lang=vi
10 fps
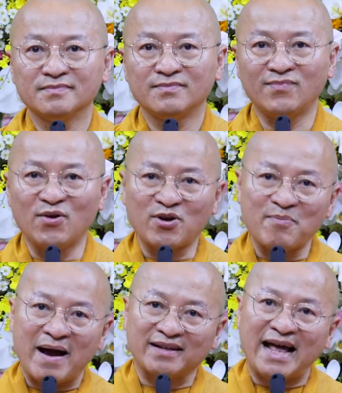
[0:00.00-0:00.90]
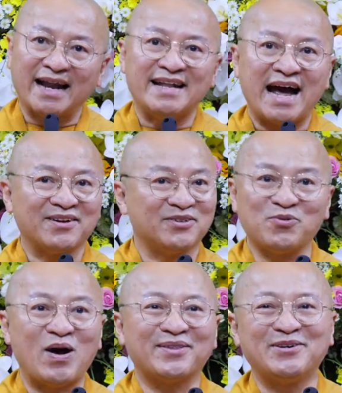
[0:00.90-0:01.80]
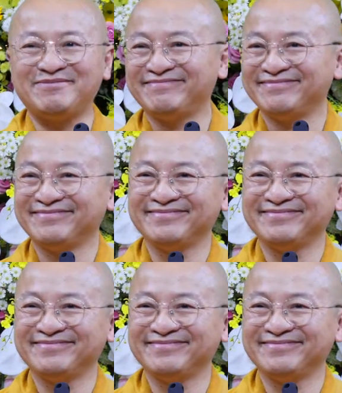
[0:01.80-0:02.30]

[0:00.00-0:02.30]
Nếu các bạn thành đạt nữa thì quá tốt,